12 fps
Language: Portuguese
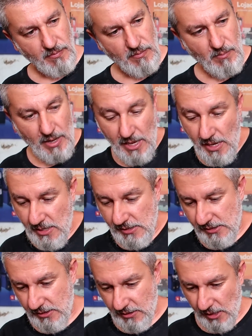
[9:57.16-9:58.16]
Mas é
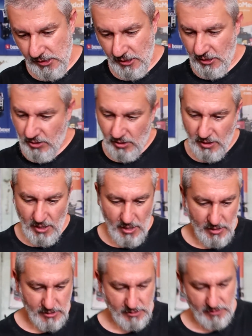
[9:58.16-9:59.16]
esse, tá escrito aqui que
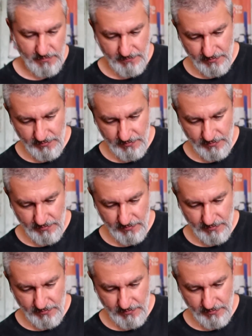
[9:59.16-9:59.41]
é esse.